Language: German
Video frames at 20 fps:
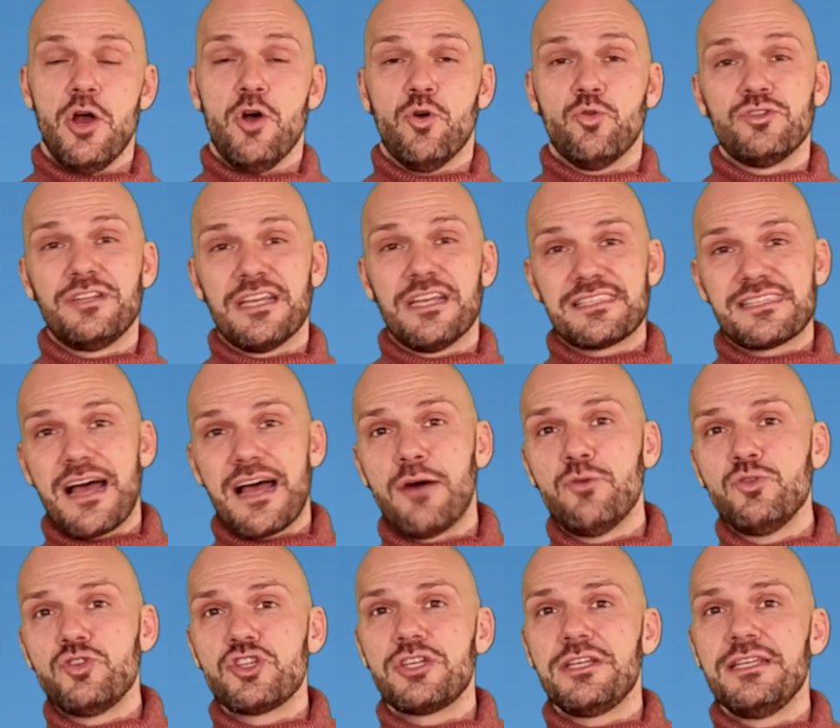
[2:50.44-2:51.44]
Und das
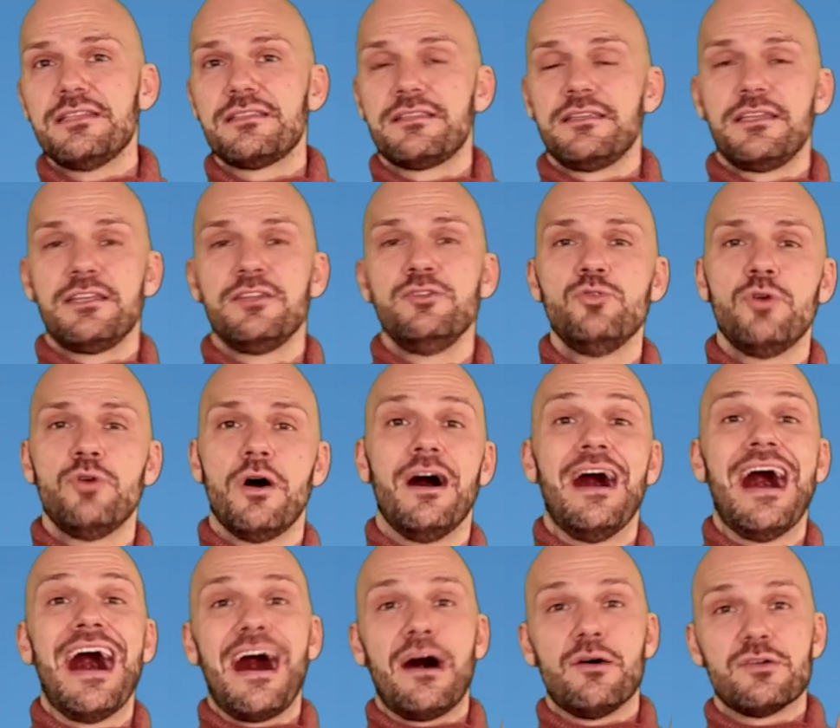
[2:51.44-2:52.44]
ausschließlich nur
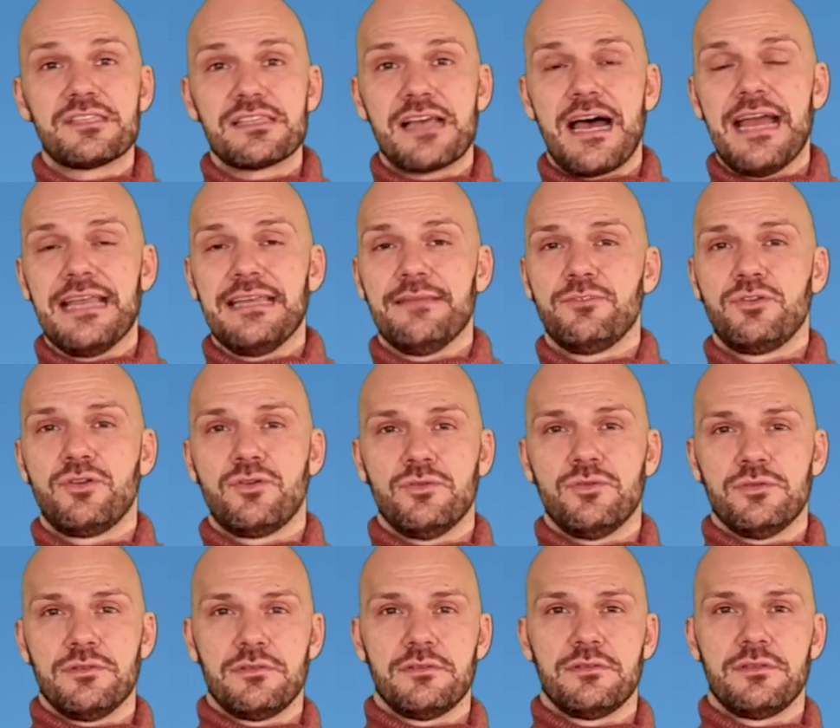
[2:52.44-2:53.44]
aus einem
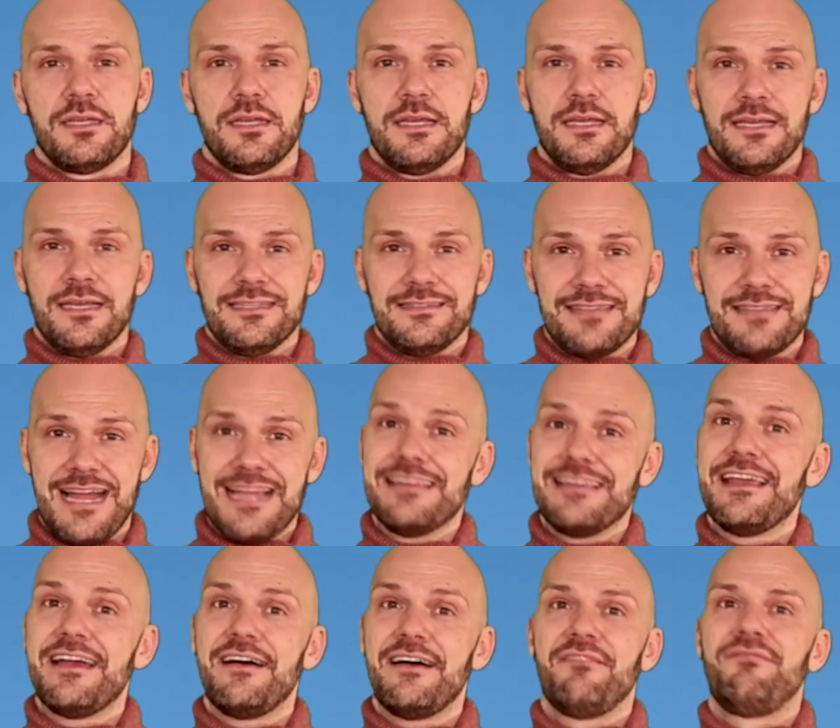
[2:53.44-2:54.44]
Grund,
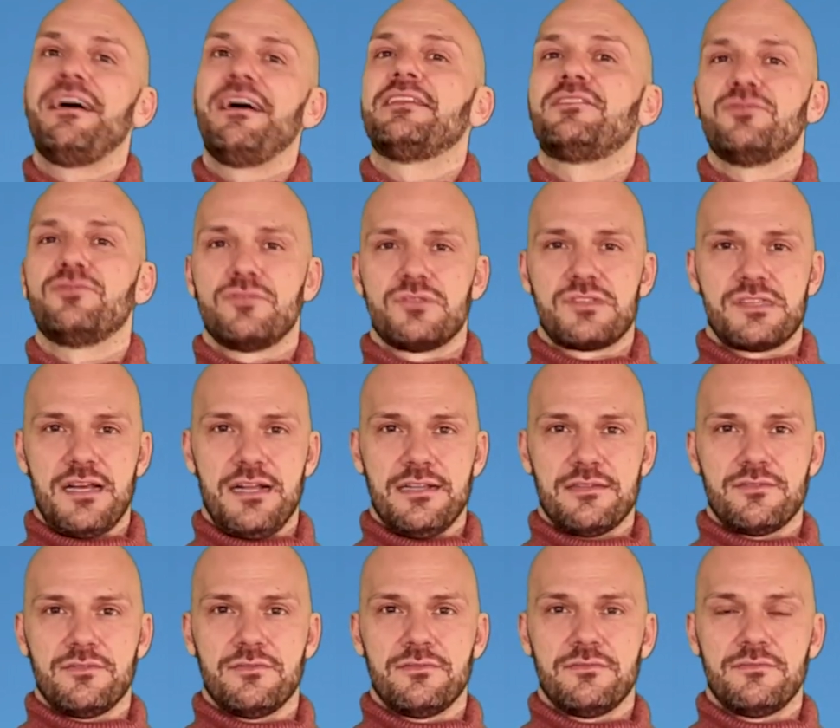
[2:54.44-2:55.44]
deine
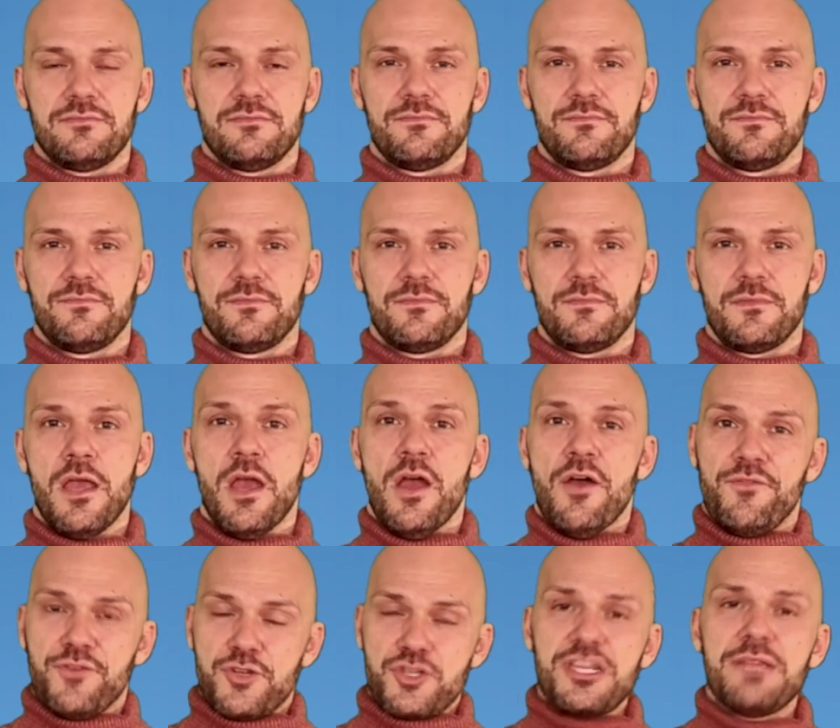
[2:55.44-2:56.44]
Erwartungshaltung.
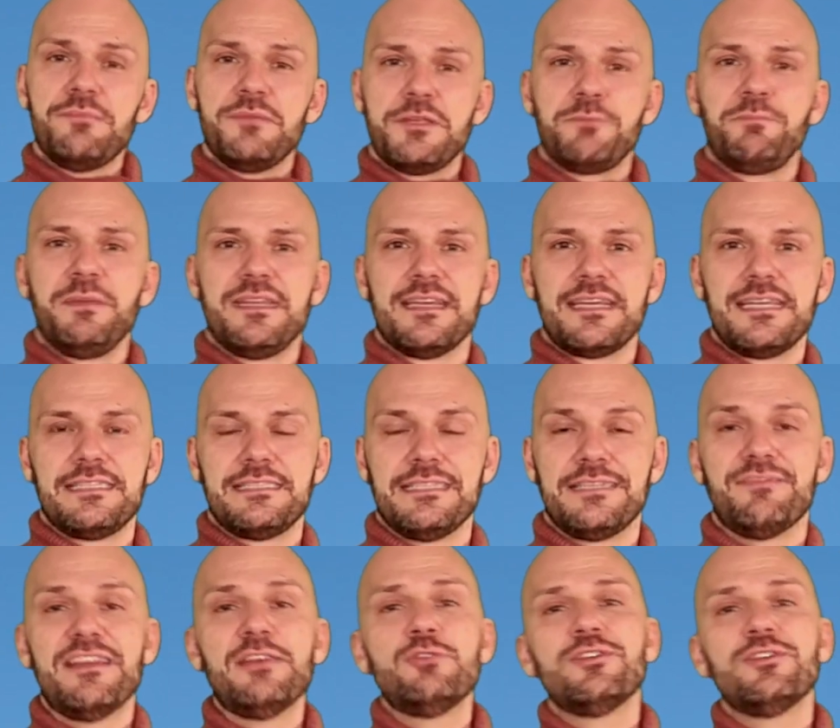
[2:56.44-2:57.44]
Versteh mich bitte
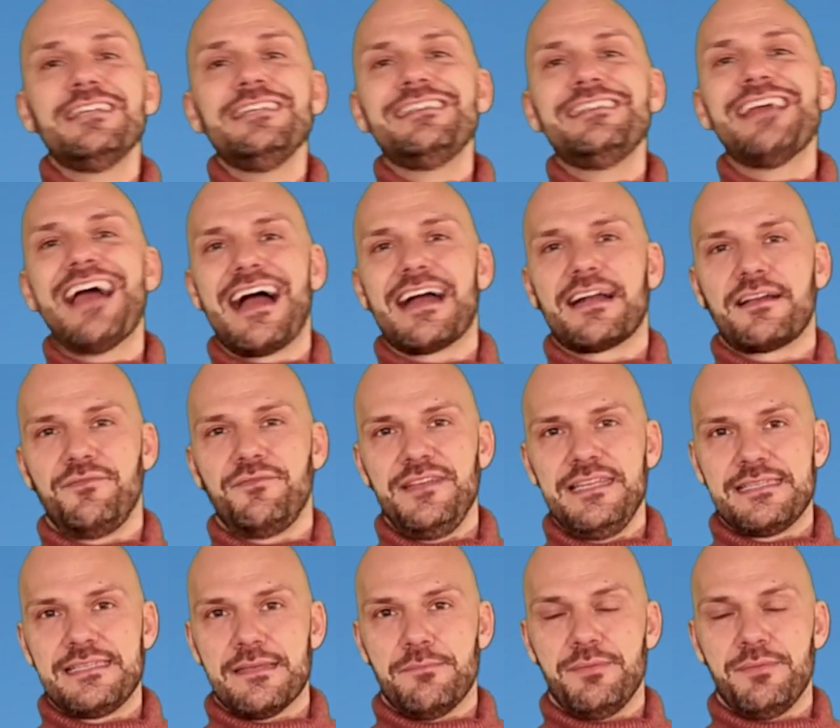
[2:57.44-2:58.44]
richtig, wenn du in der
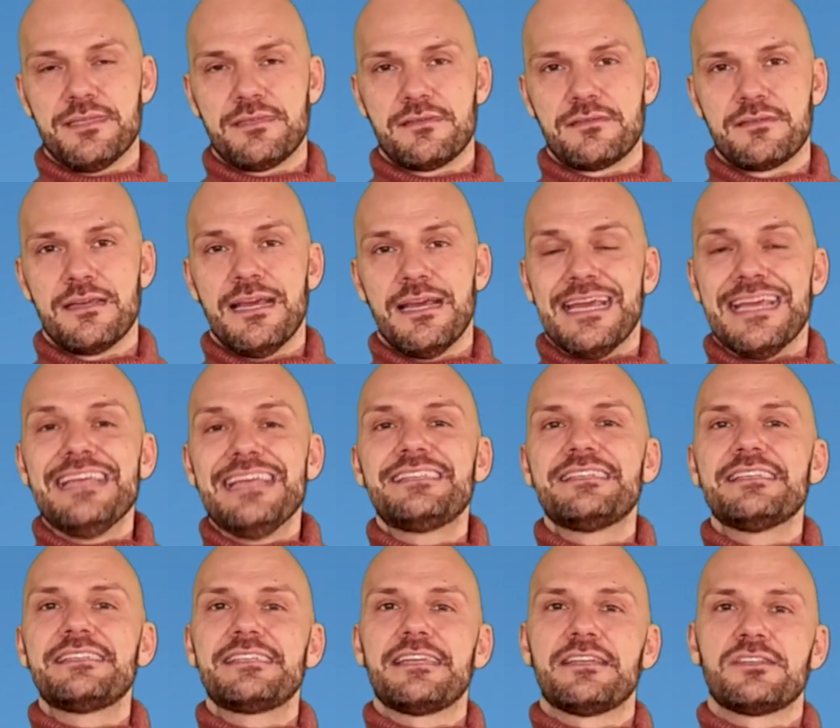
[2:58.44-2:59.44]
Akquise bist, ist
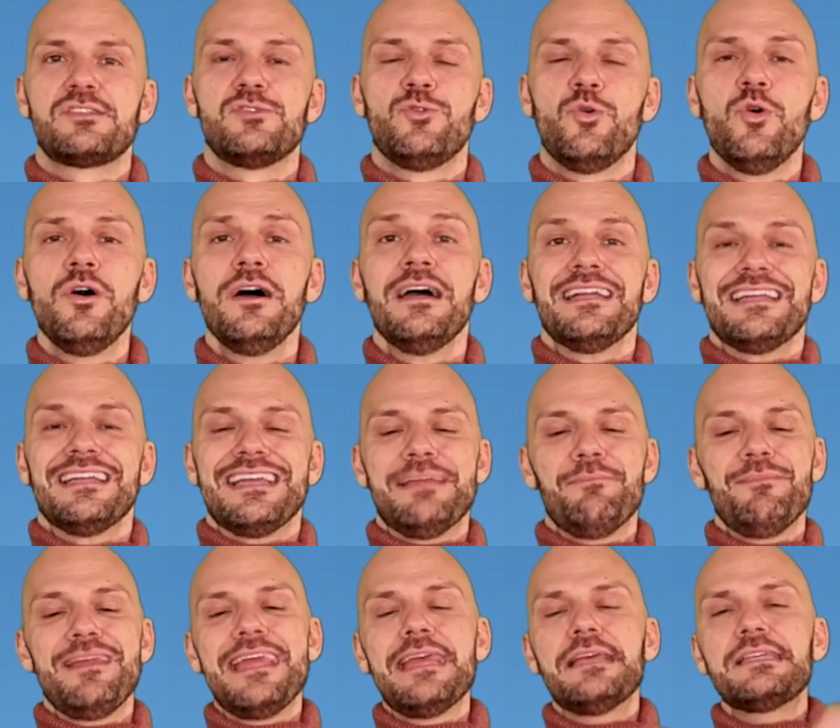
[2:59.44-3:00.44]
es ja so,
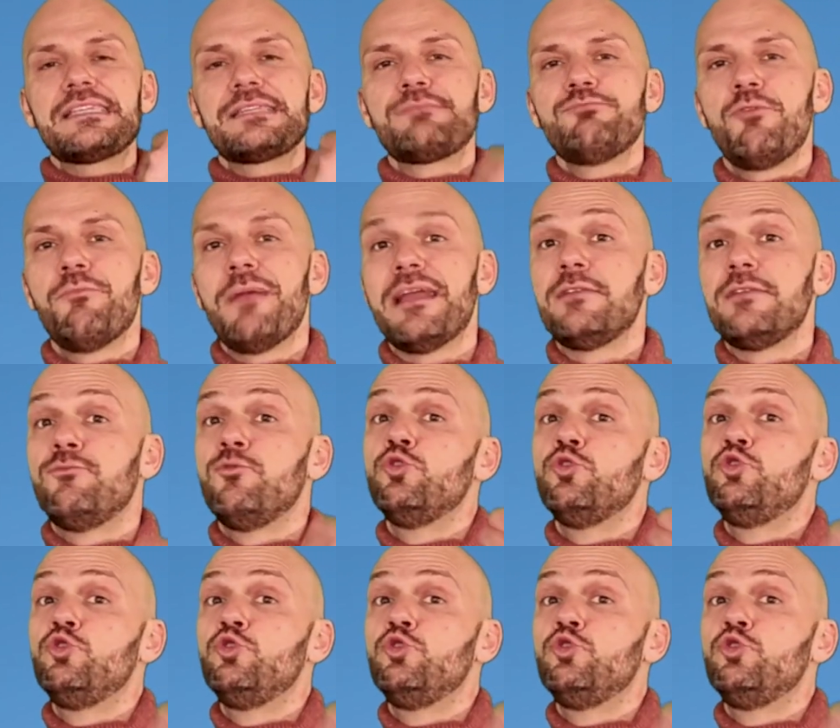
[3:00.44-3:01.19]
im ersten Moment, wo